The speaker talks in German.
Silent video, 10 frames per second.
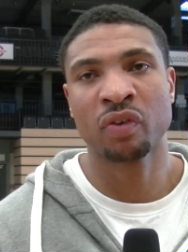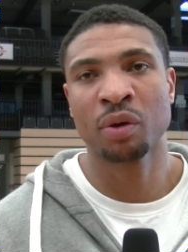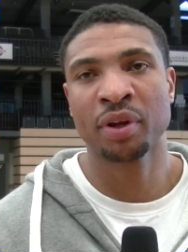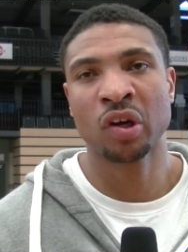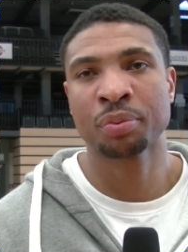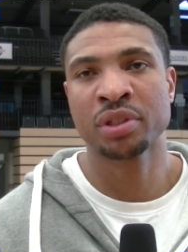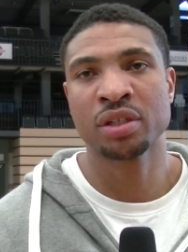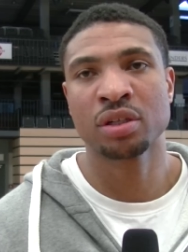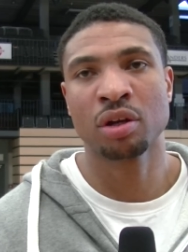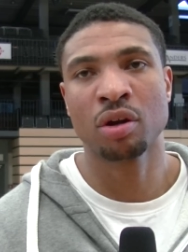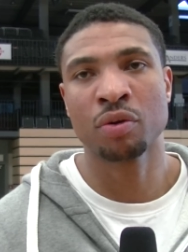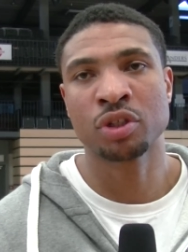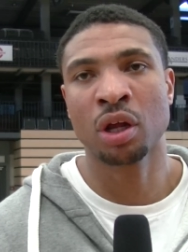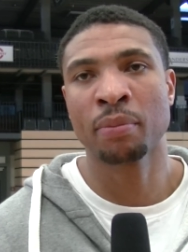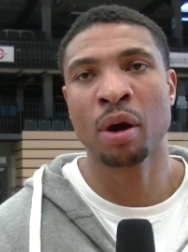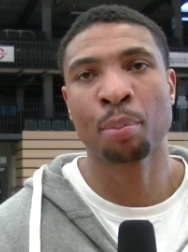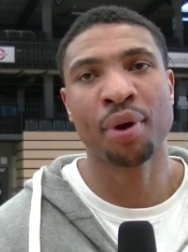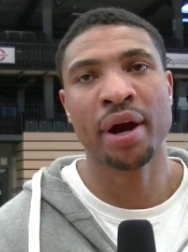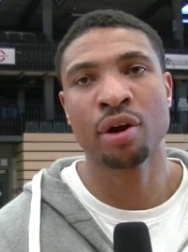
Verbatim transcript: Jetzt geht es um Stolz und Herz.